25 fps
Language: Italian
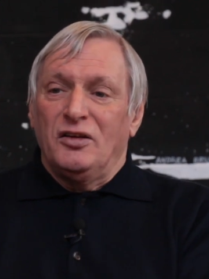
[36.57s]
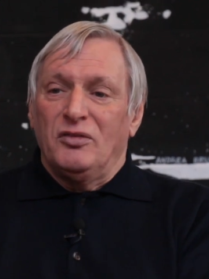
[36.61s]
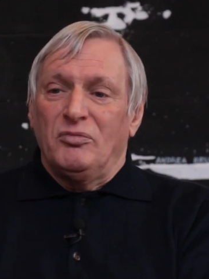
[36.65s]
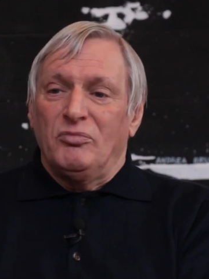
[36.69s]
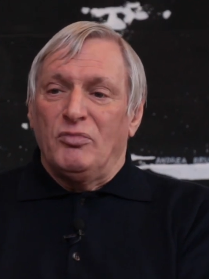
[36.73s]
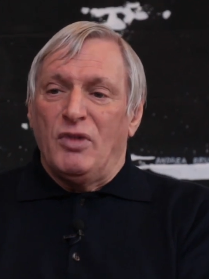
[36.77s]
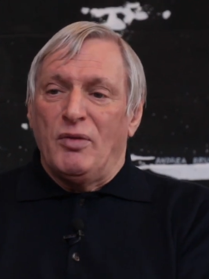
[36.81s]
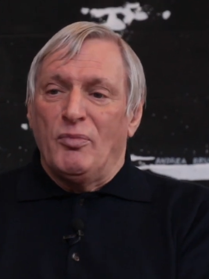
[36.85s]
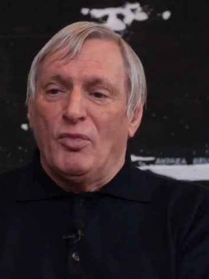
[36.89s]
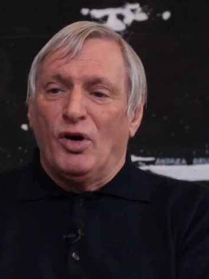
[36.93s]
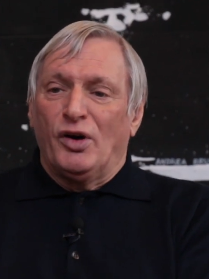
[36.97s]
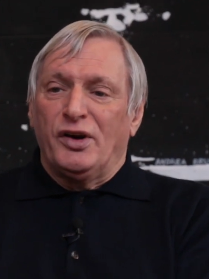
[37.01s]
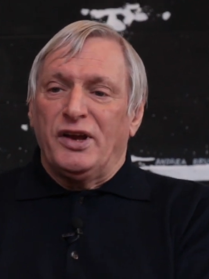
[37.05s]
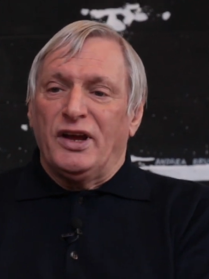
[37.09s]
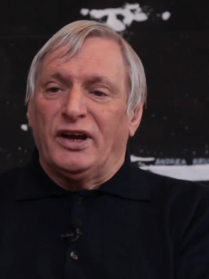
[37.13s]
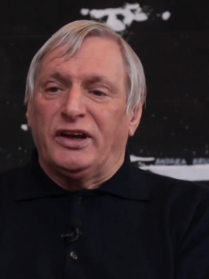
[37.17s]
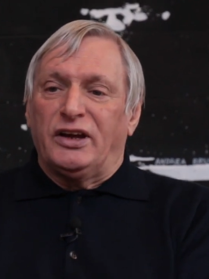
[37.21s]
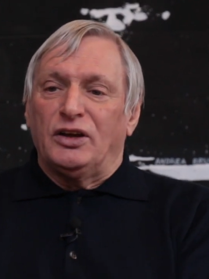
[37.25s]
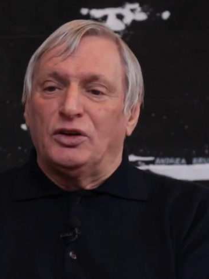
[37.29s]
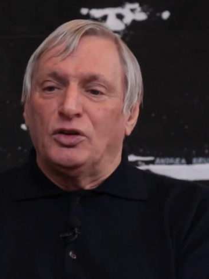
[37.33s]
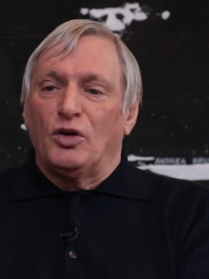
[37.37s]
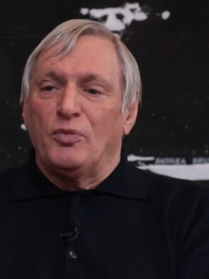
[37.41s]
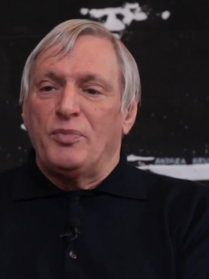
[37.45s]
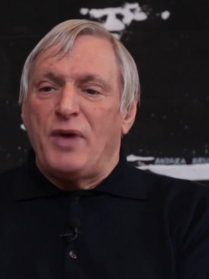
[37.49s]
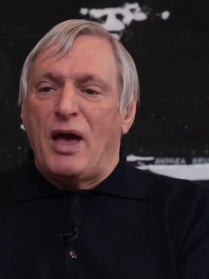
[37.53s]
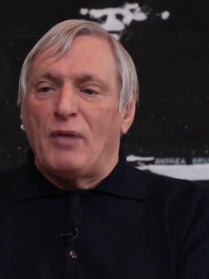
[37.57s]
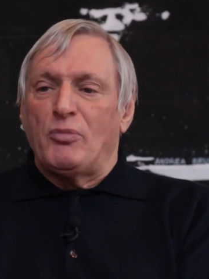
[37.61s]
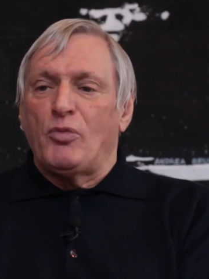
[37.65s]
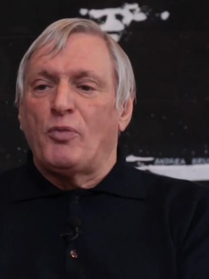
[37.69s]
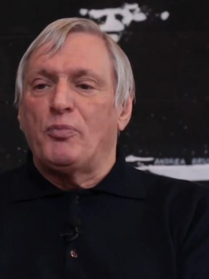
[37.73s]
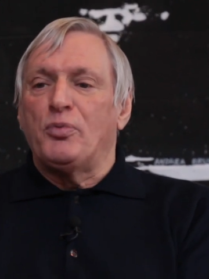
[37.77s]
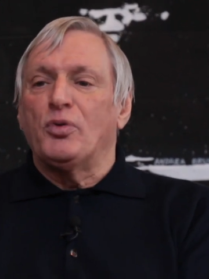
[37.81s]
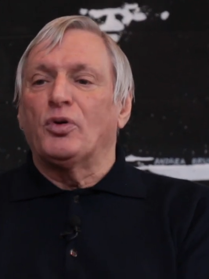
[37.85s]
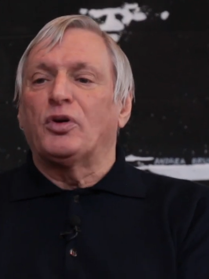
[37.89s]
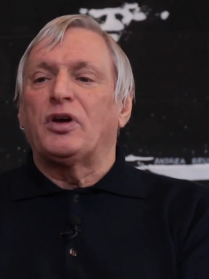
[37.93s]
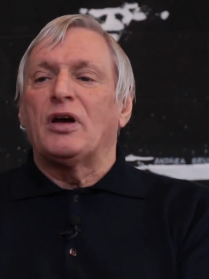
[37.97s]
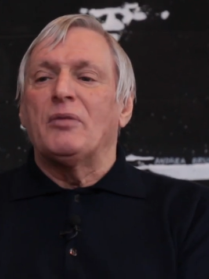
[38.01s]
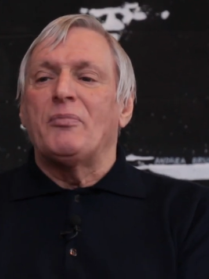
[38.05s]
memoria che dobbiamo
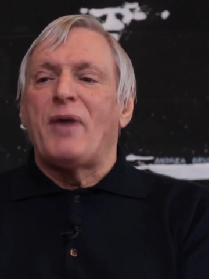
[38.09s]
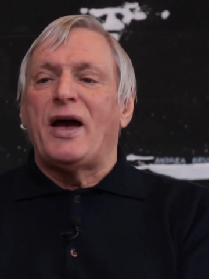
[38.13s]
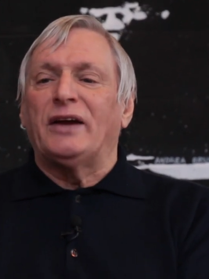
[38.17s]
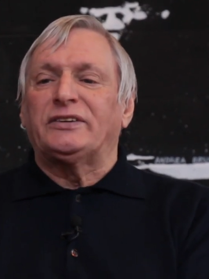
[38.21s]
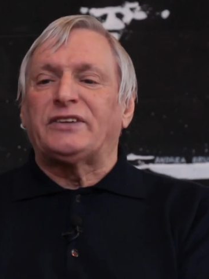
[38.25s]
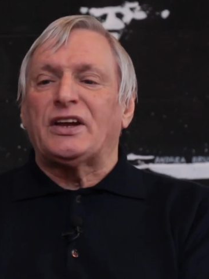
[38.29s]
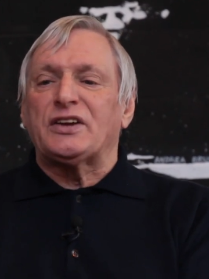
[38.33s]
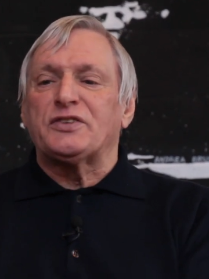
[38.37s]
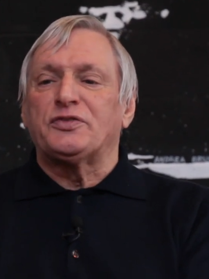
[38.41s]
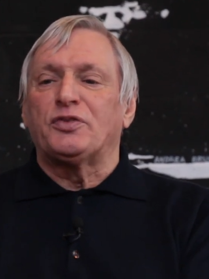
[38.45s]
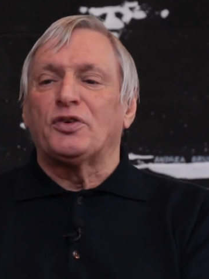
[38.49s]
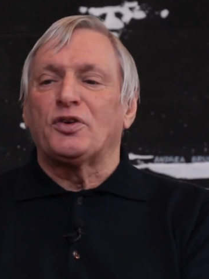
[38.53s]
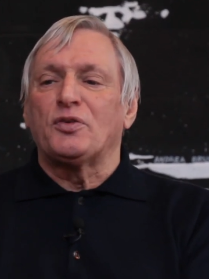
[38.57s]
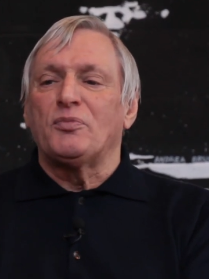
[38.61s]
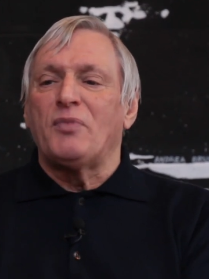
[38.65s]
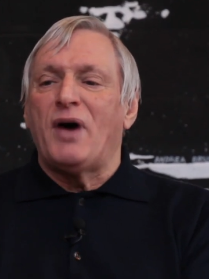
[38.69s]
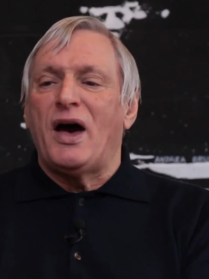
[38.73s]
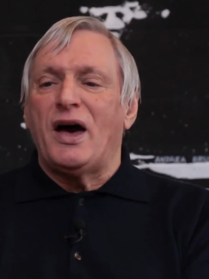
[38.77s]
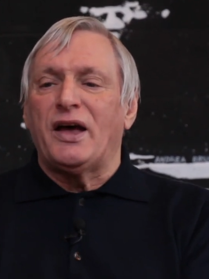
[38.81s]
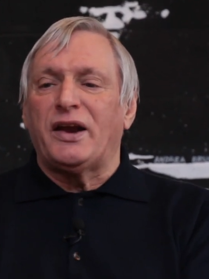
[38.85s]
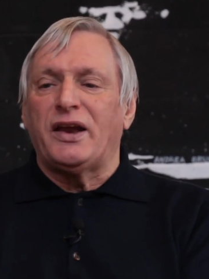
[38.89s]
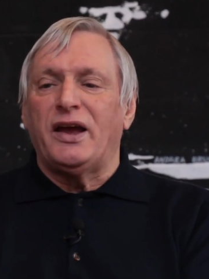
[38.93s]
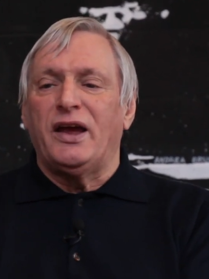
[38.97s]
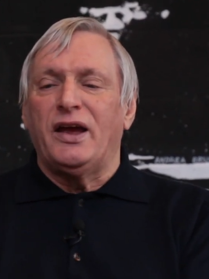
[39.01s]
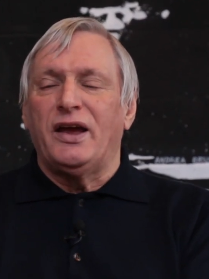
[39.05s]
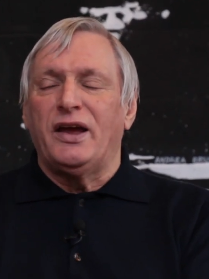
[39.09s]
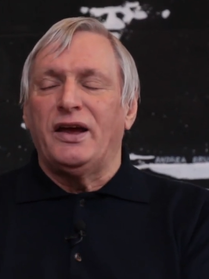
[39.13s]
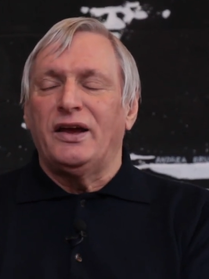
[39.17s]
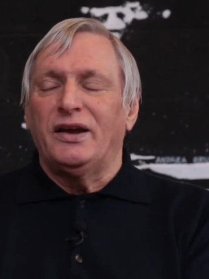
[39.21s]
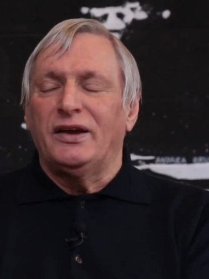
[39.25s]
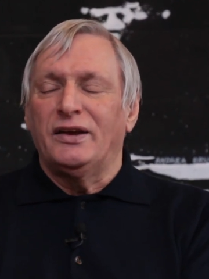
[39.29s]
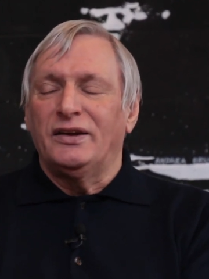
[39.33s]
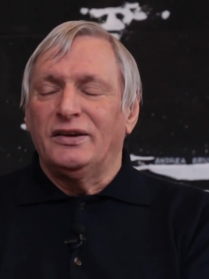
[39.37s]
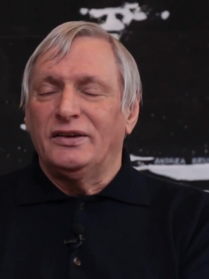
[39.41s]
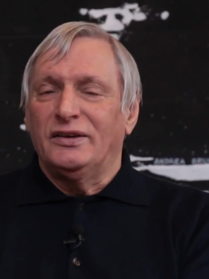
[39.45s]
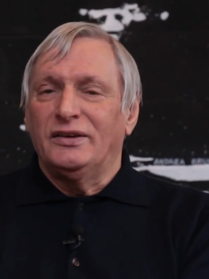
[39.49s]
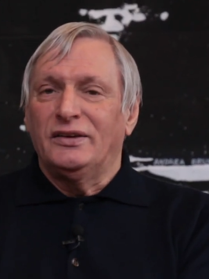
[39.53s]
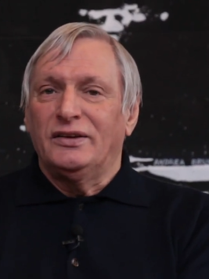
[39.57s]
più che mai
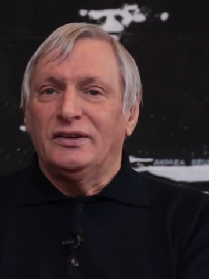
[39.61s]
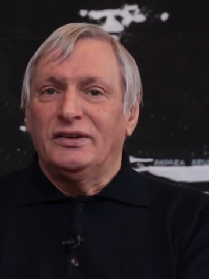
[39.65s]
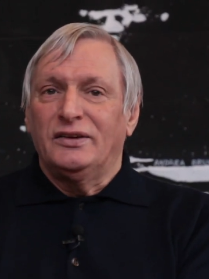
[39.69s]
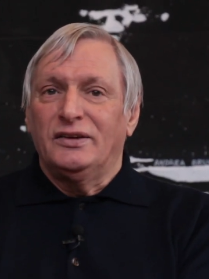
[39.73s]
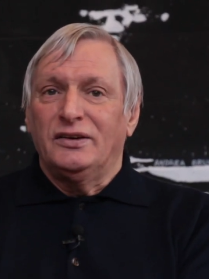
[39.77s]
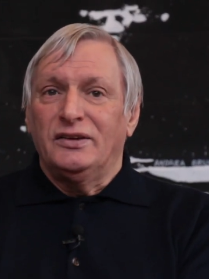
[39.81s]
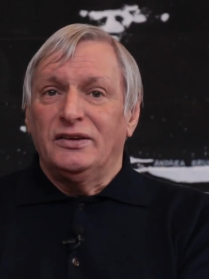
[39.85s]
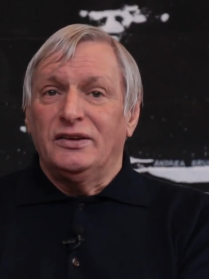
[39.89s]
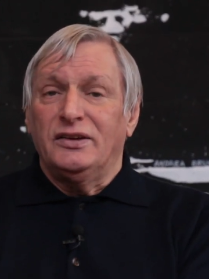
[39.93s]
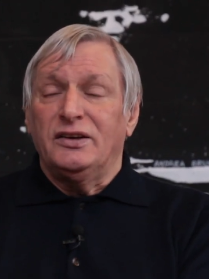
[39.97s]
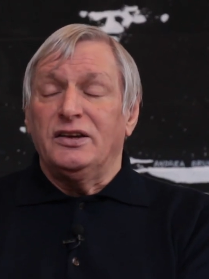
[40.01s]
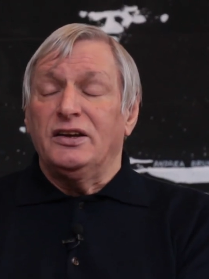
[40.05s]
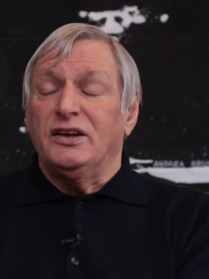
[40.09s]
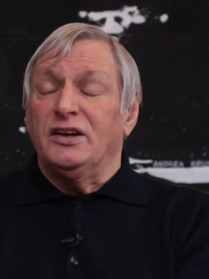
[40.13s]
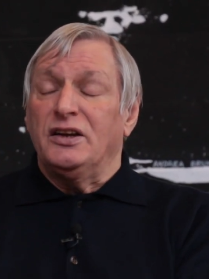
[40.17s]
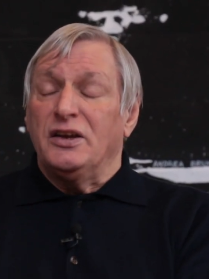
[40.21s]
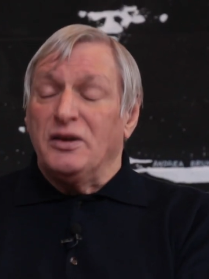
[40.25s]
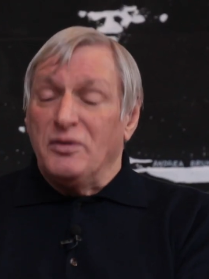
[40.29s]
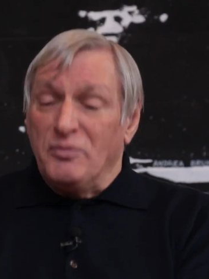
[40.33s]
trasformare in